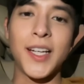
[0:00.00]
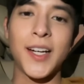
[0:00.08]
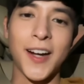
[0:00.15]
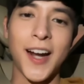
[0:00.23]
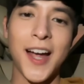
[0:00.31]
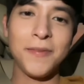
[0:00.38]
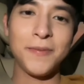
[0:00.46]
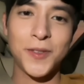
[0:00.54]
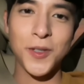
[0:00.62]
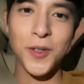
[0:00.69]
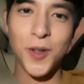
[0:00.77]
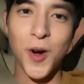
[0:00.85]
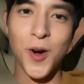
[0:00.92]
สวัสดีครับ
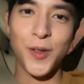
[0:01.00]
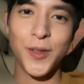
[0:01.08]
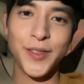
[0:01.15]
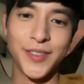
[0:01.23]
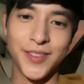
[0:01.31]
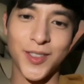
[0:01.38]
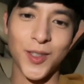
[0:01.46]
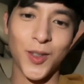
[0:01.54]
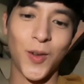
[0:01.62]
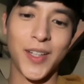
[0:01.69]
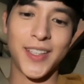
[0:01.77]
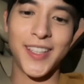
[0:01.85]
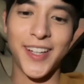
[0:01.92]
ทุกคน
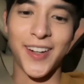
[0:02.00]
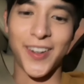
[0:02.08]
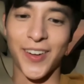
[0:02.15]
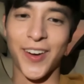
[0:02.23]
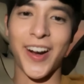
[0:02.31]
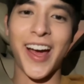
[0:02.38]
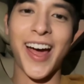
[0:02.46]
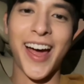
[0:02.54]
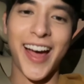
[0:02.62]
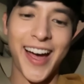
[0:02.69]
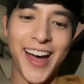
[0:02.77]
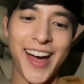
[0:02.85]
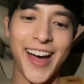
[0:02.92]
สวัสดีครั
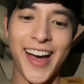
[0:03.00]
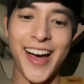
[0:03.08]
บ